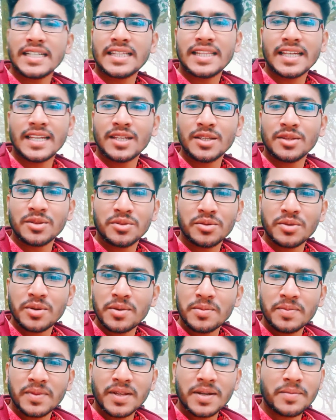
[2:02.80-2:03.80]
সাথে কিন্তু
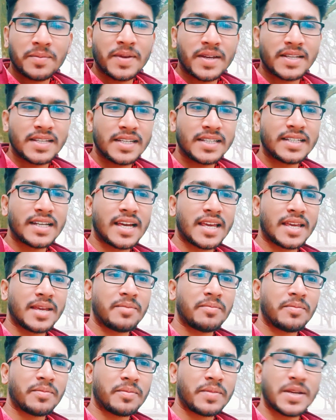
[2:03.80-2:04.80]
আপনার বেশি
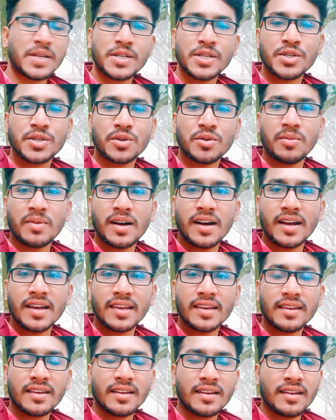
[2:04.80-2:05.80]
টাইম বেশি সময়